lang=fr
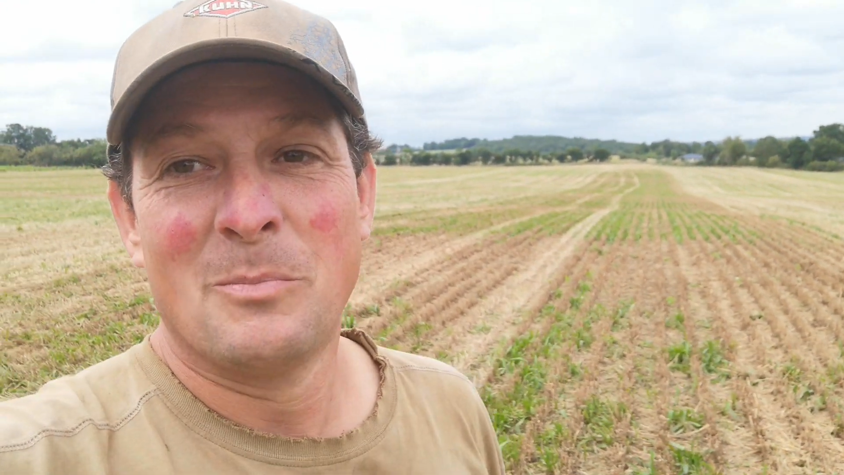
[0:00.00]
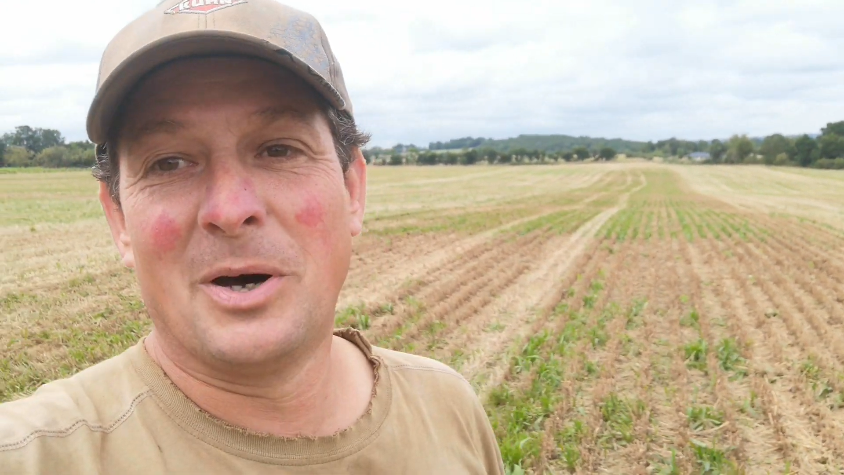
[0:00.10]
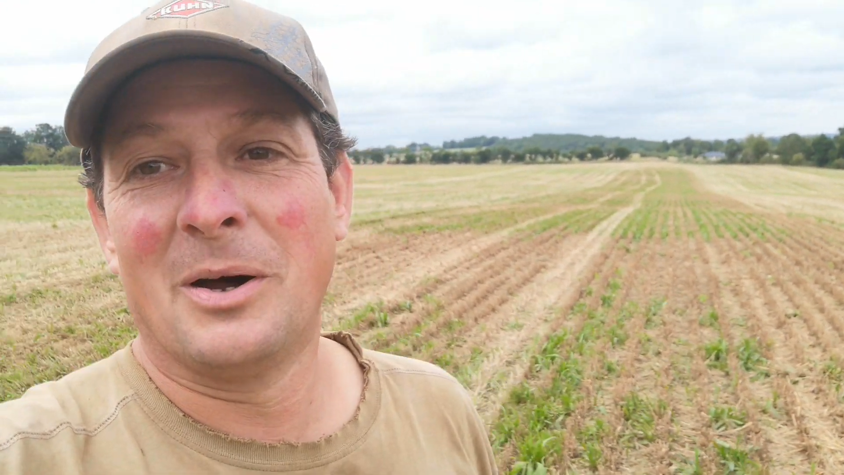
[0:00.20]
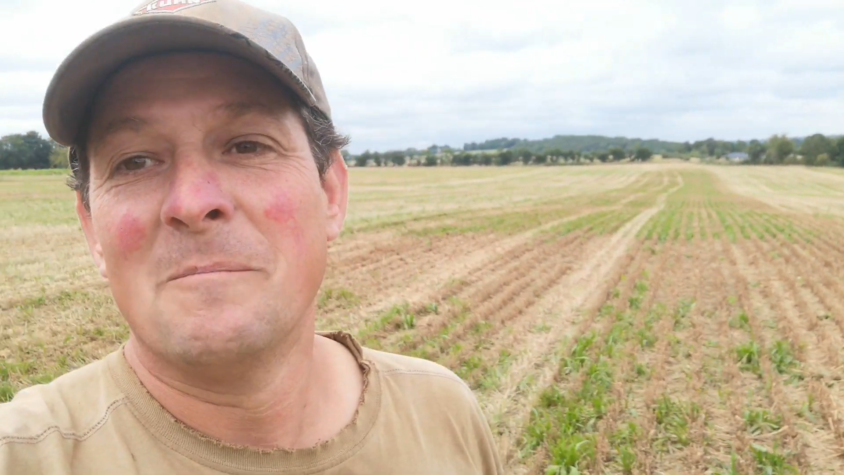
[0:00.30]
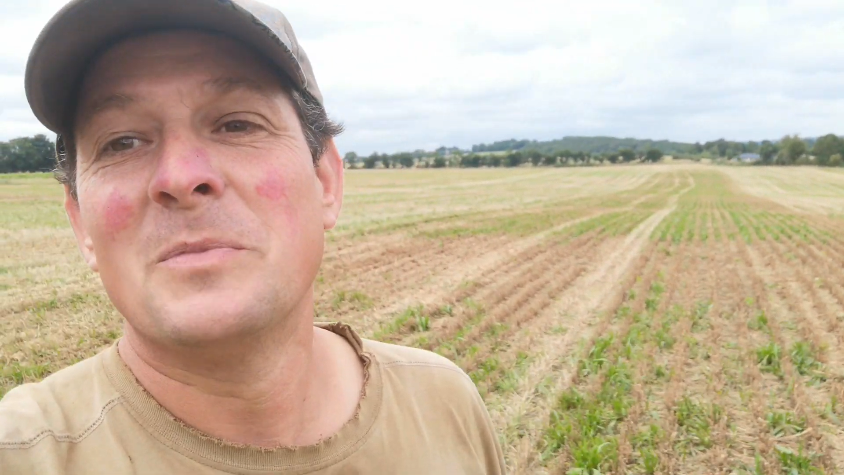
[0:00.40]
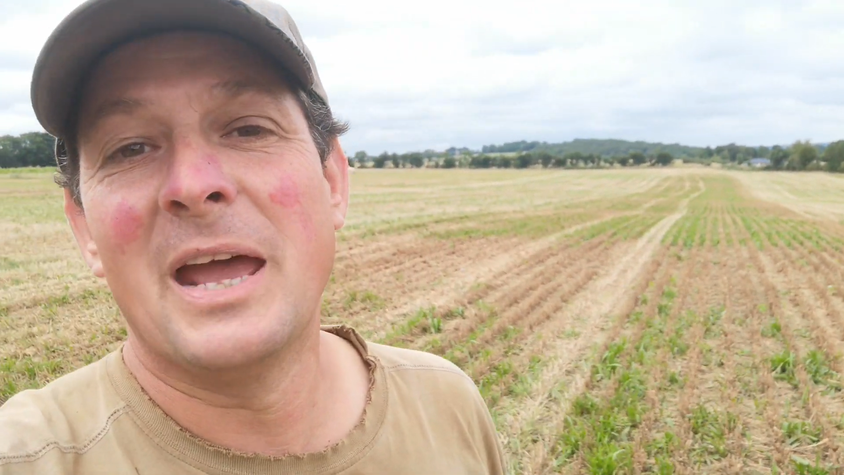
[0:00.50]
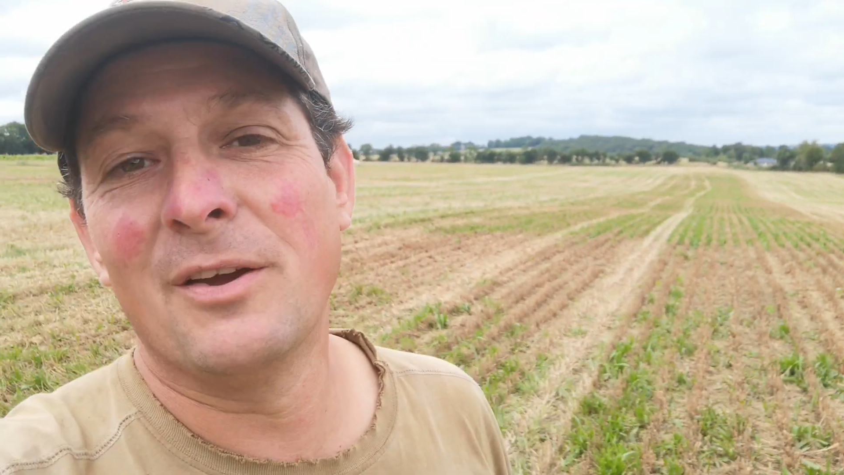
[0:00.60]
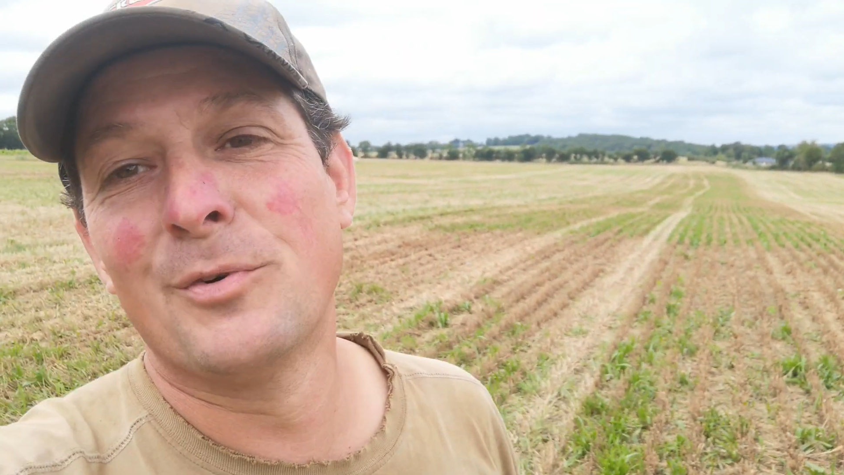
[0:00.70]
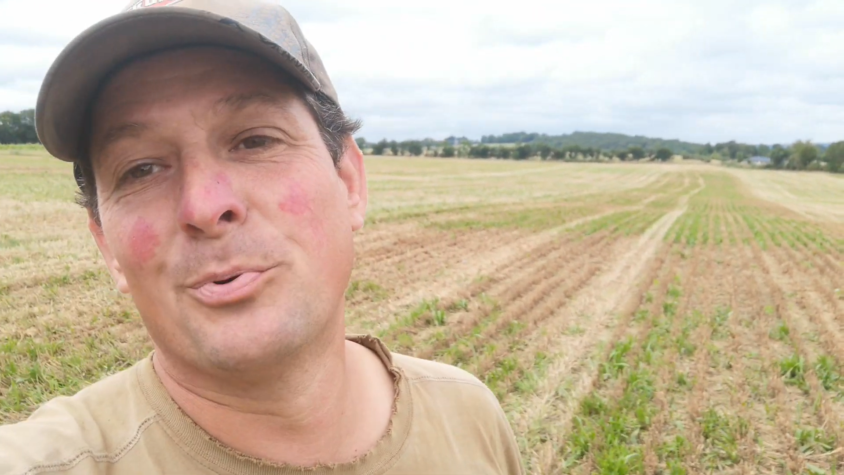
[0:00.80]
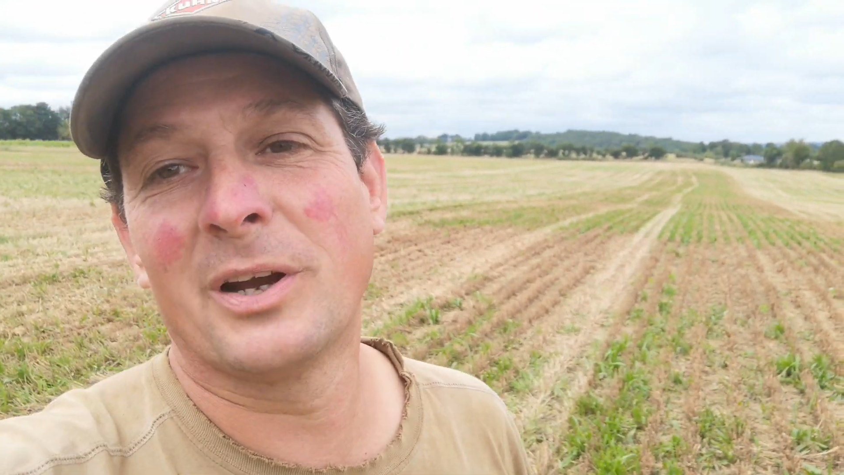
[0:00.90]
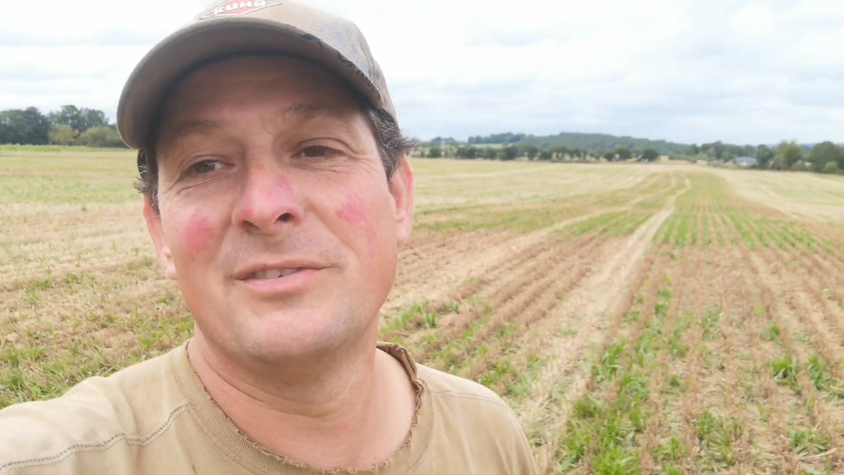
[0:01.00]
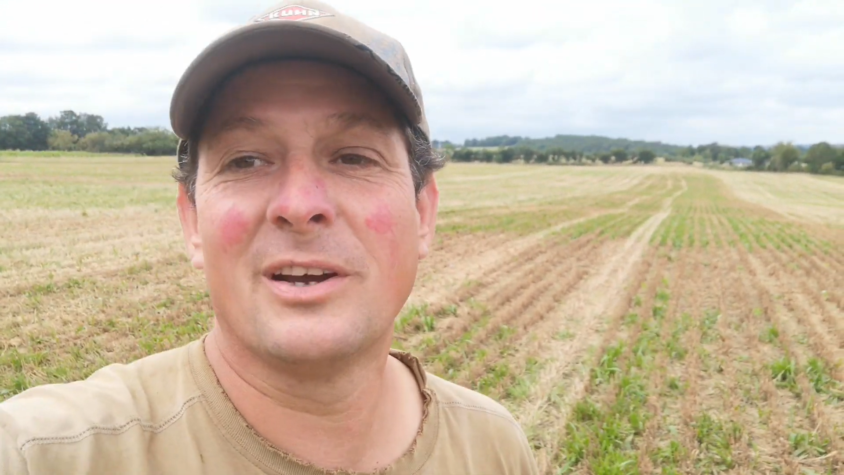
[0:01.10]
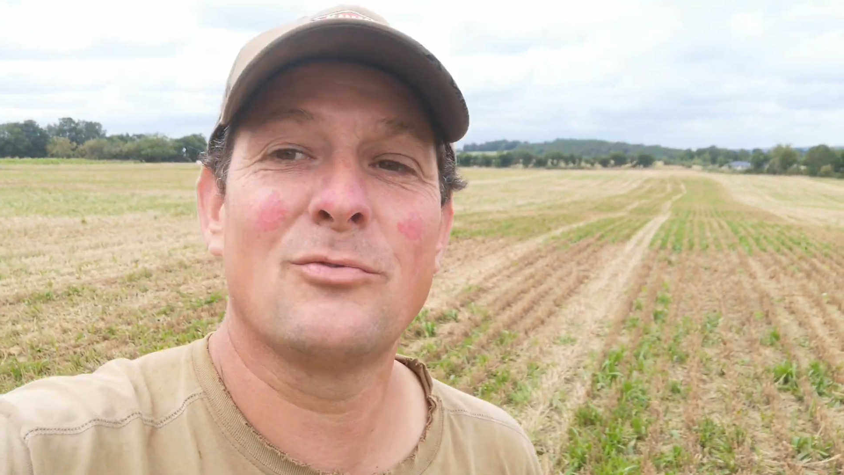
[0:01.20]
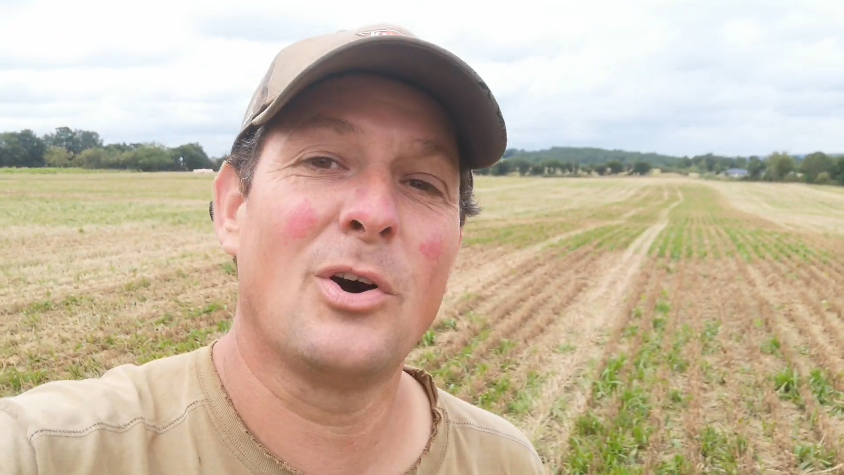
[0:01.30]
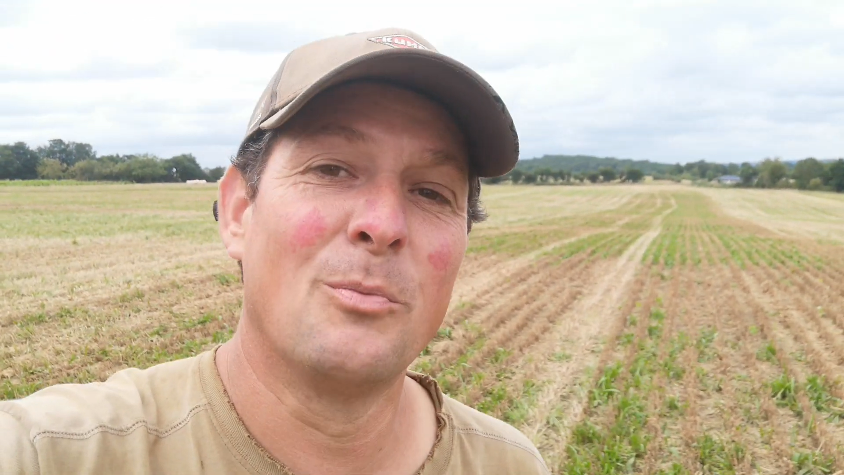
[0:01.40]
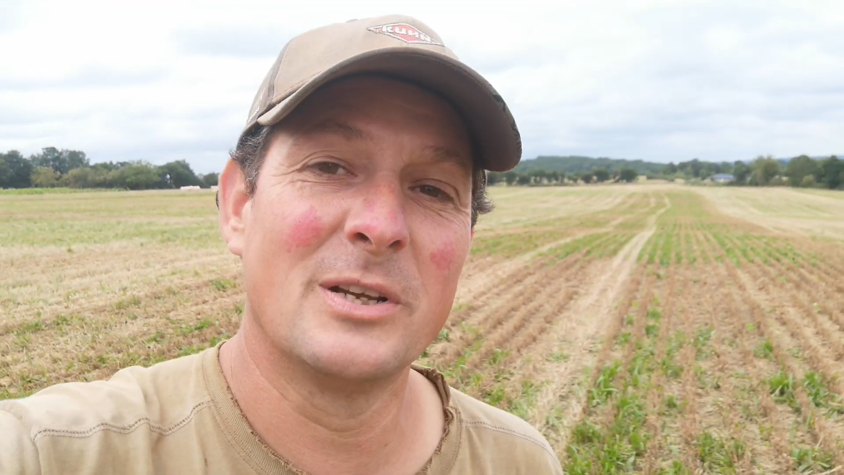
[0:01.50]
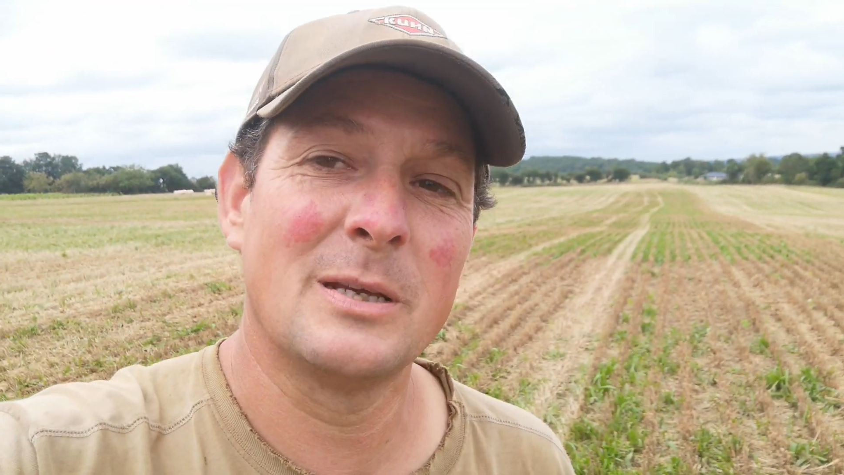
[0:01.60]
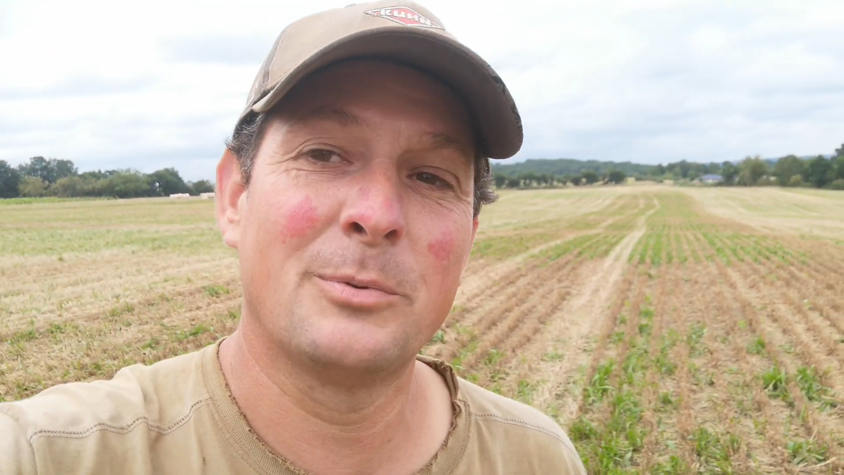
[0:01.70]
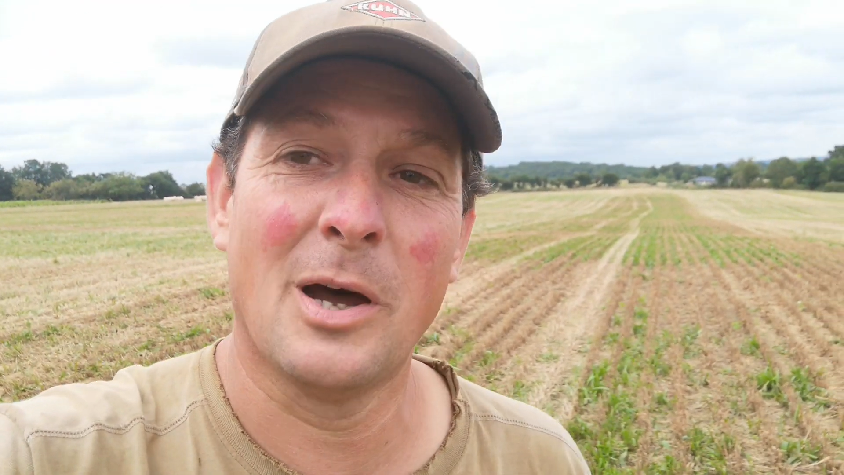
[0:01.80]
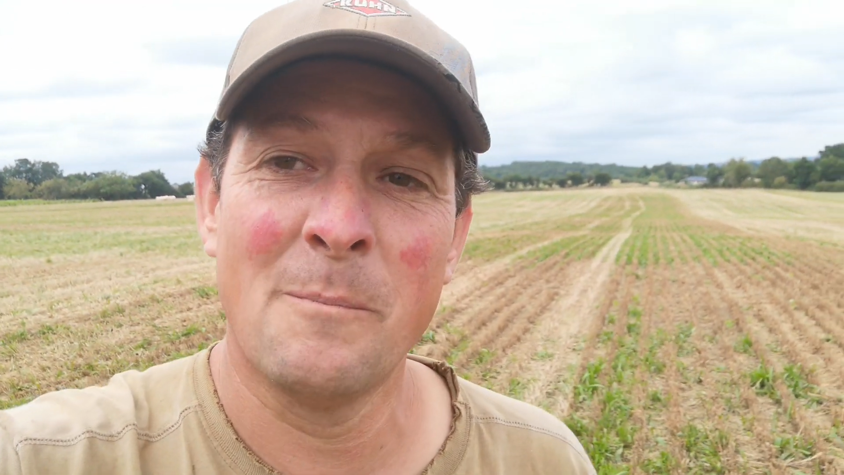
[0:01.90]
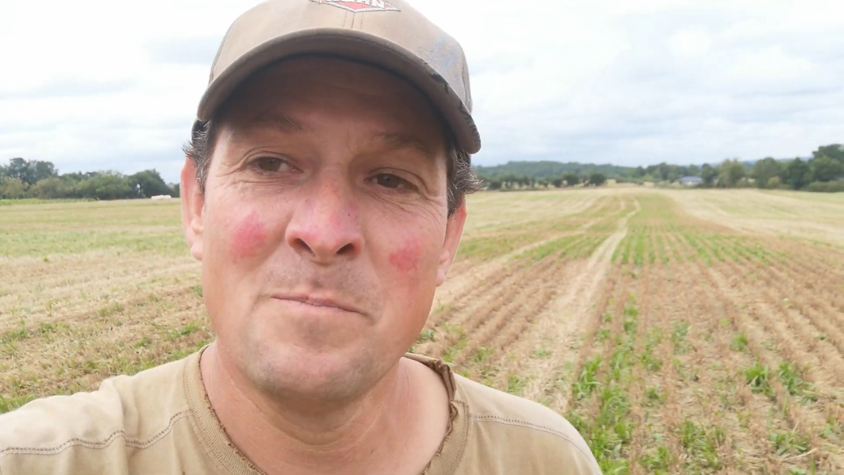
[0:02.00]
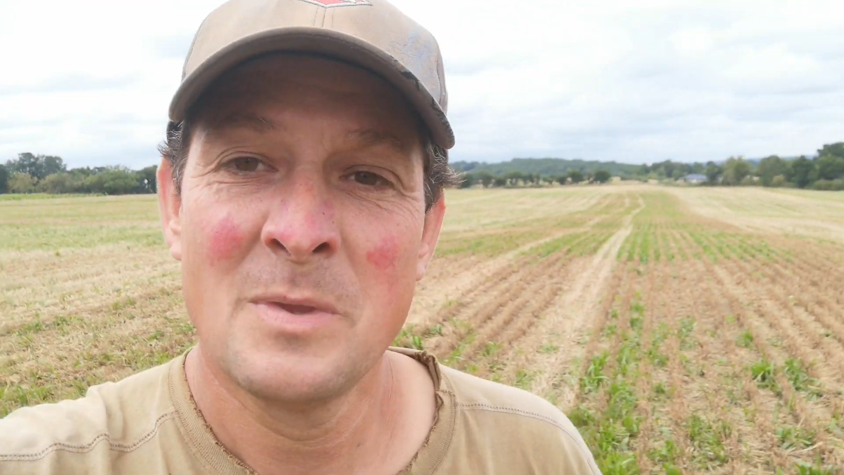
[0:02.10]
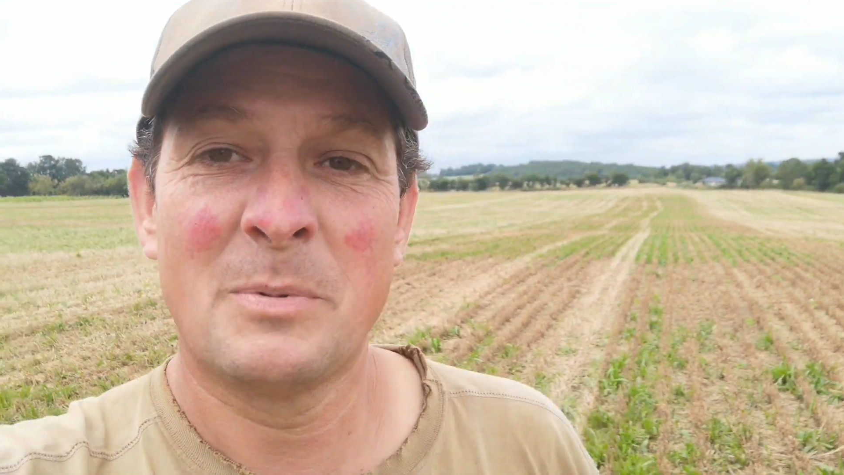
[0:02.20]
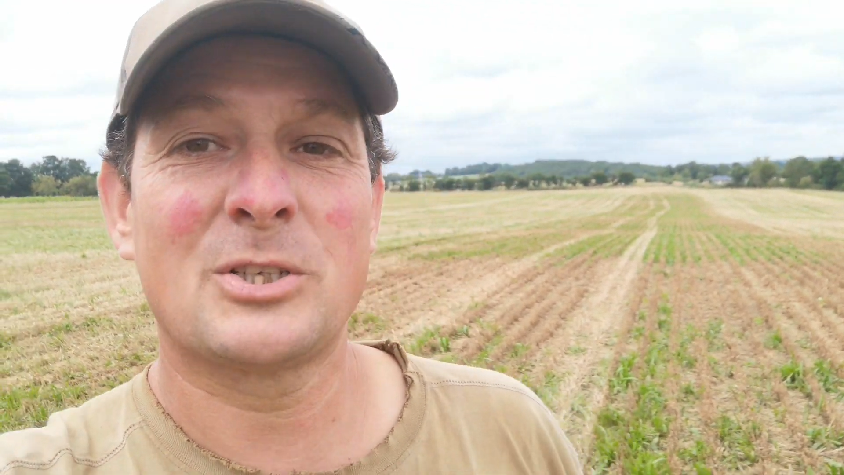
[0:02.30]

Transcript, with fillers: Bon, eh, vous pourrez venir voir au mois de septembre,